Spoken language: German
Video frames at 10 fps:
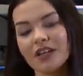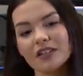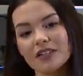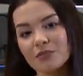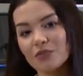
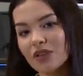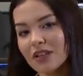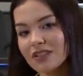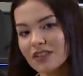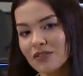Diesen Monat
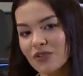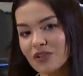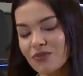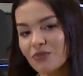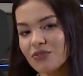ist dann sogar
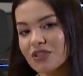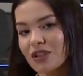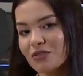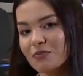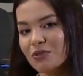die
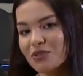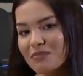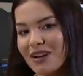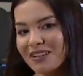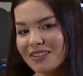15.000 Punkte
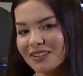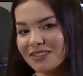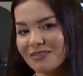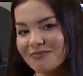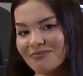Marke
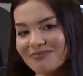gerissen.